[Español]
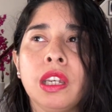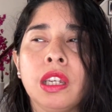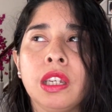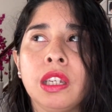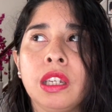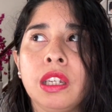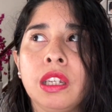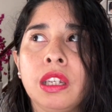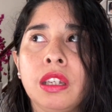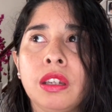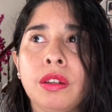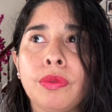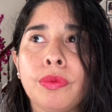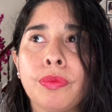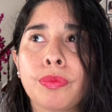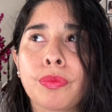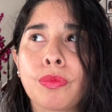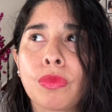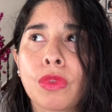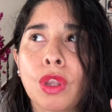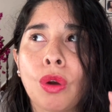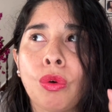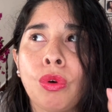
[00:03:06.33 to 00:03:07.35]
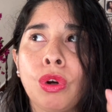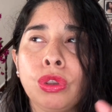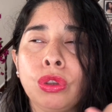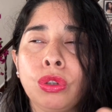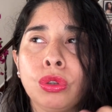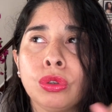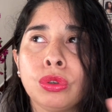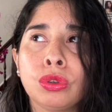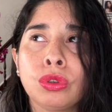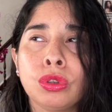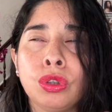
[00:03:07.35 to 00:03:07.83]
Eh,
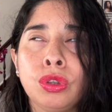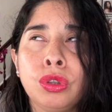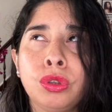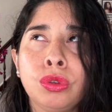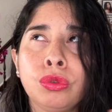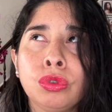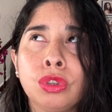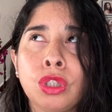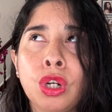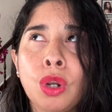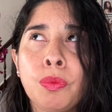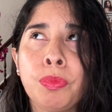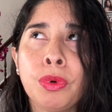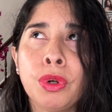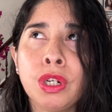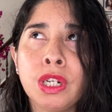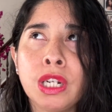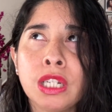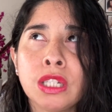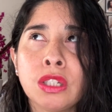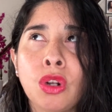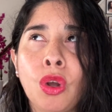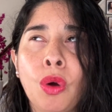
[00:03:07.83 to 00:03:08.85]
cuando tú te lo pones